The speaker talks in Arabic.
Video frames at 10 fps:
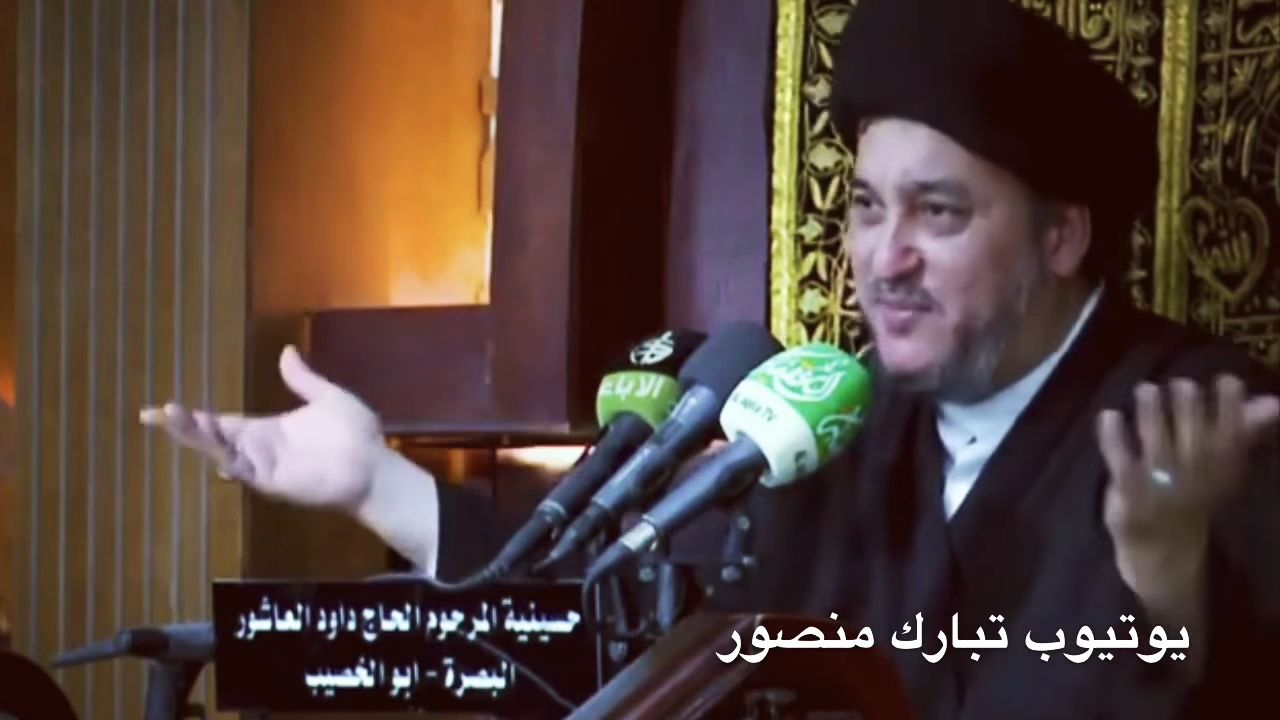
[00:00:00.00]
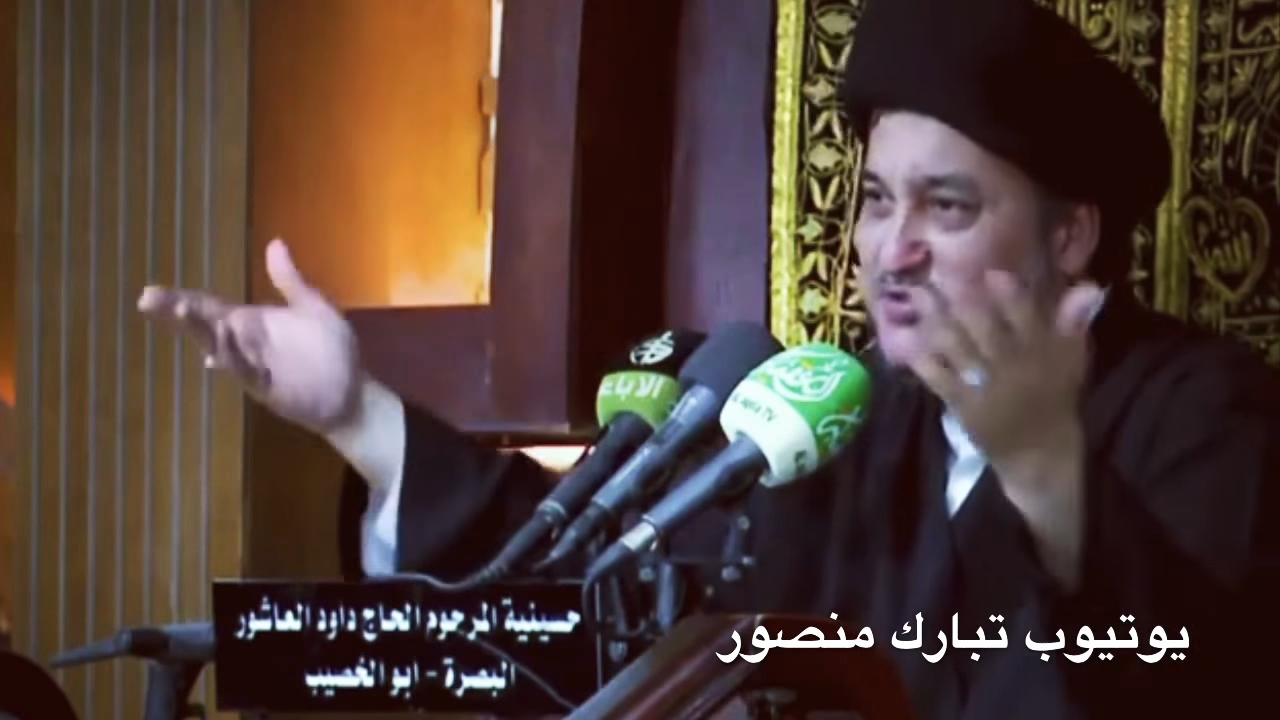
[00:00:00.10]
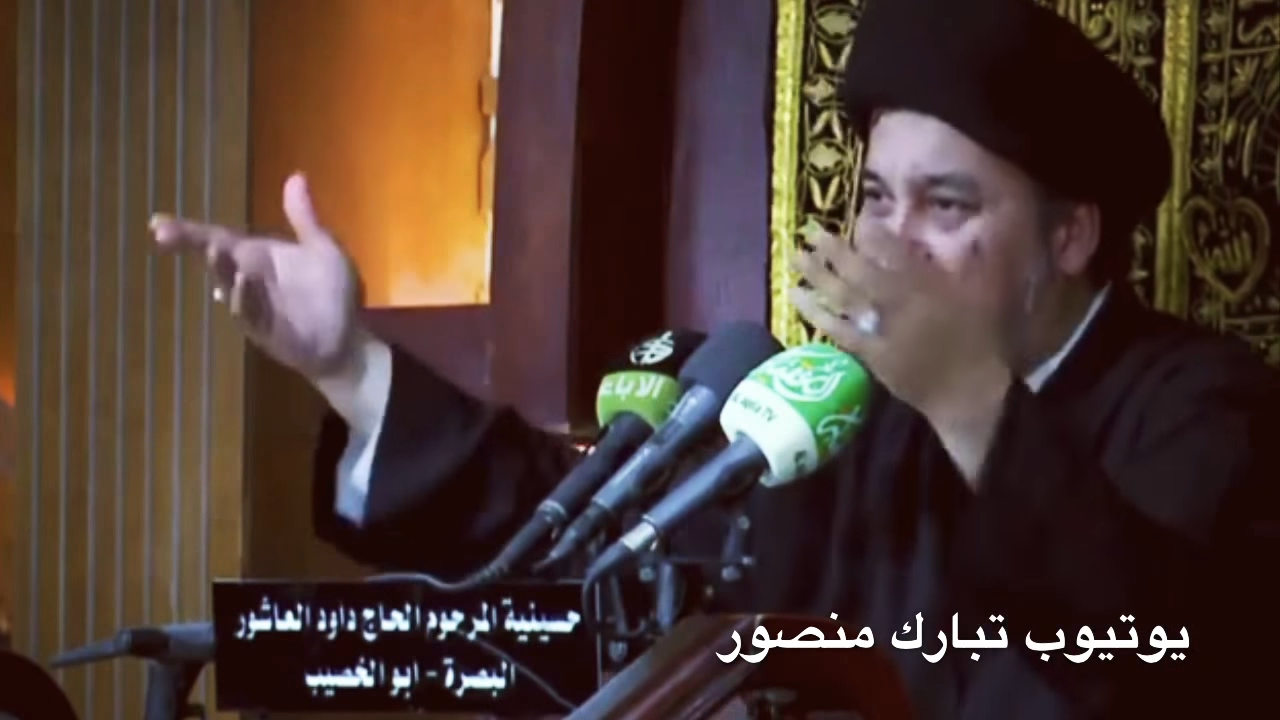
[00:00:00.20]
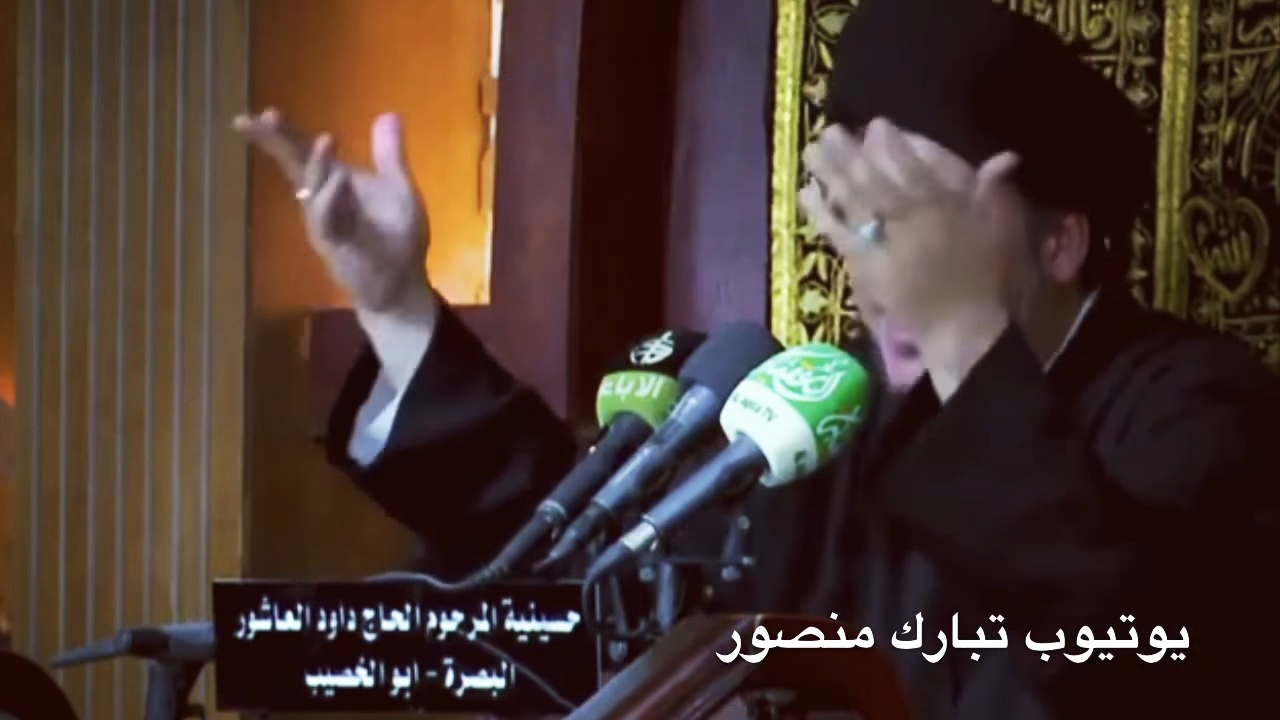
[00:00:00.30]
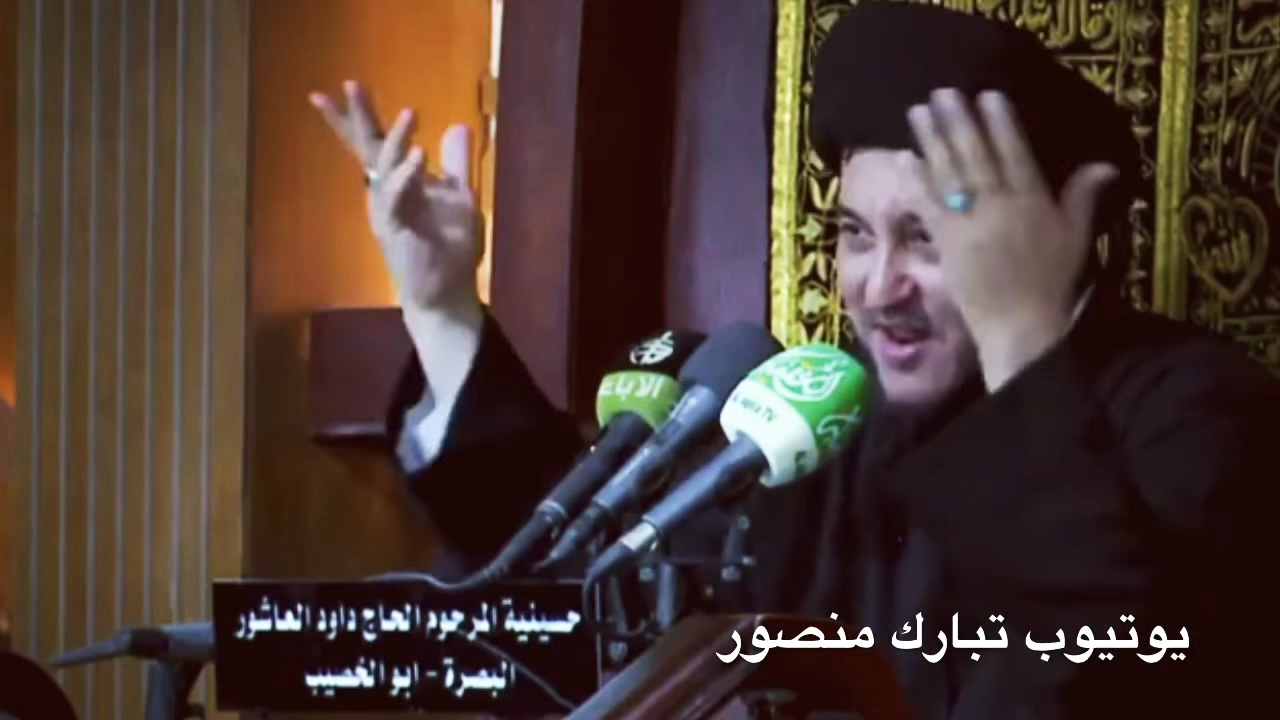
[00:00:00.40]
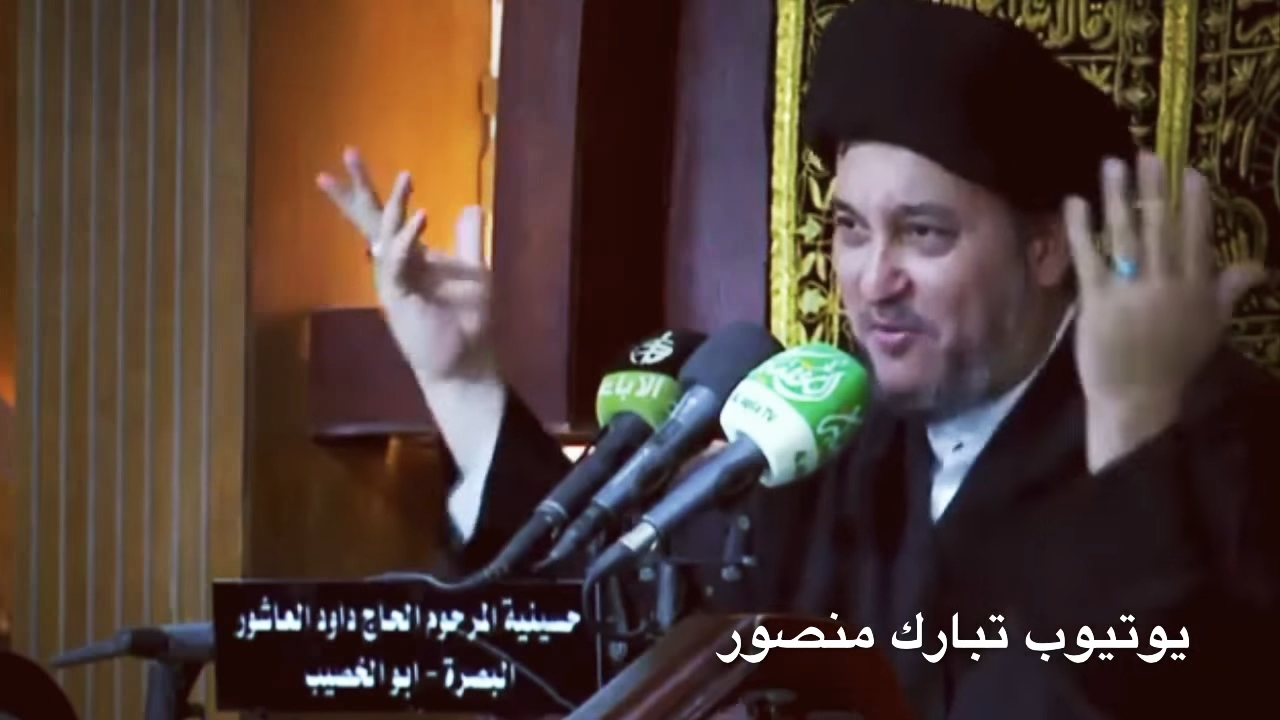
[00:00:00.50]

يبكون على